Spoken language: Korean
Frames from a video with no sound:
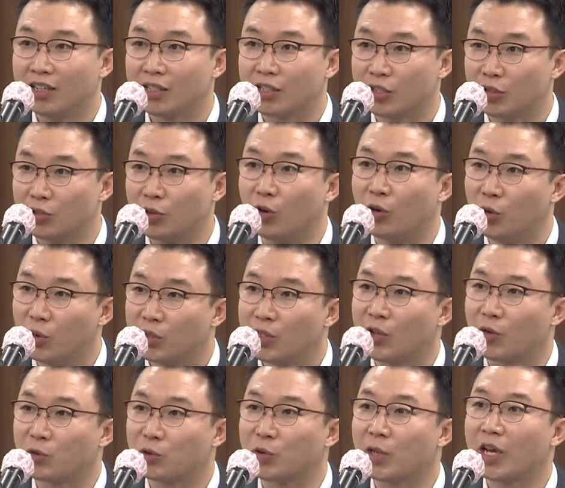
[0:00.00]
그리고 언론
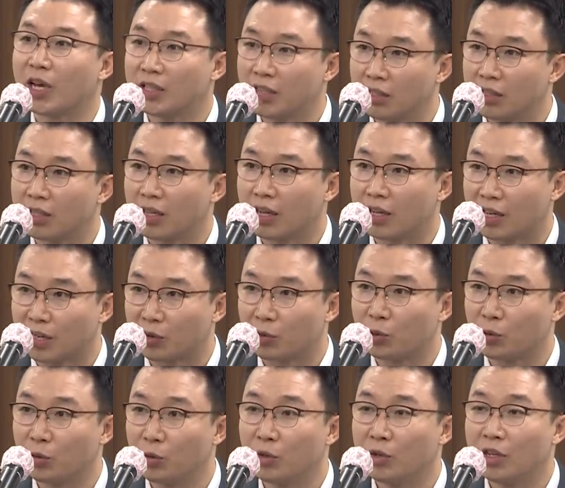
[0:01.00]
개혁도 해야
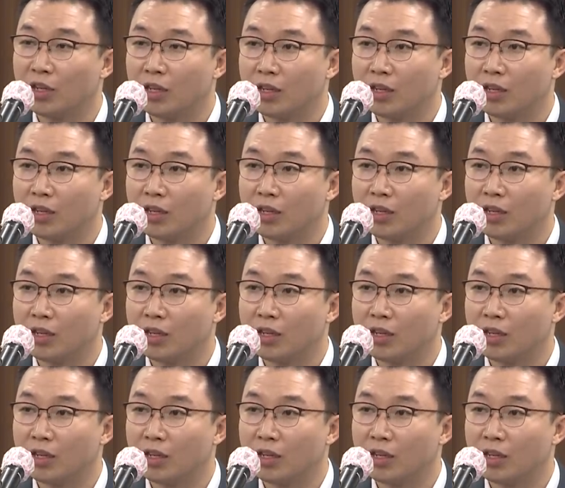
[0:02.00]
된다라고